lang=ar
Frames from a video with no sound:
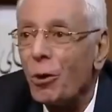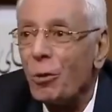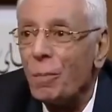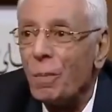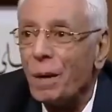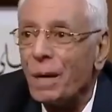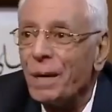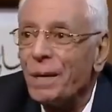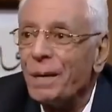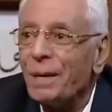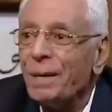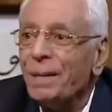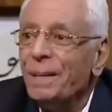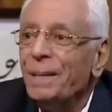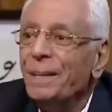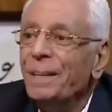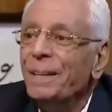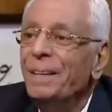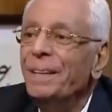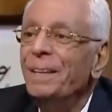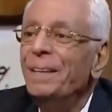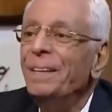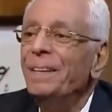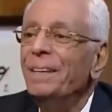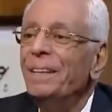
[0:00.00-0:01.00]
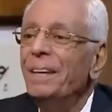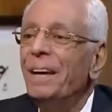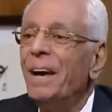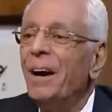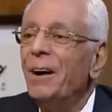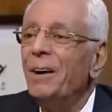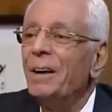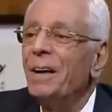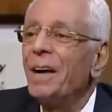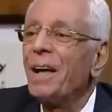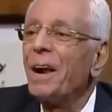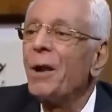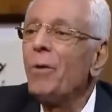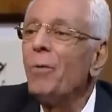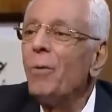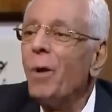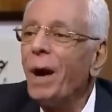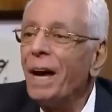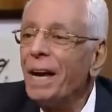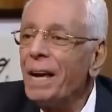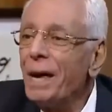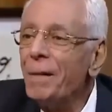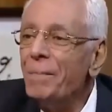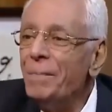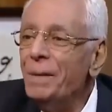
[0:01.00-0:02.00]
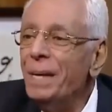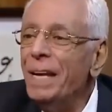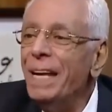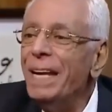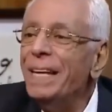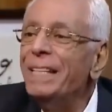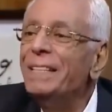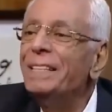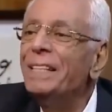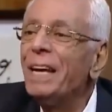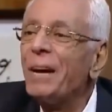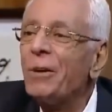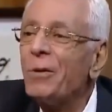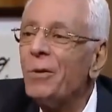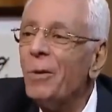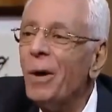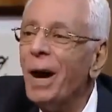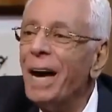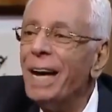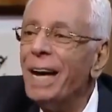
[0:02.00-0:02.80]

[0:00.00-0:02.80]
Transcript: نورمال روح يا ابني جسمك زي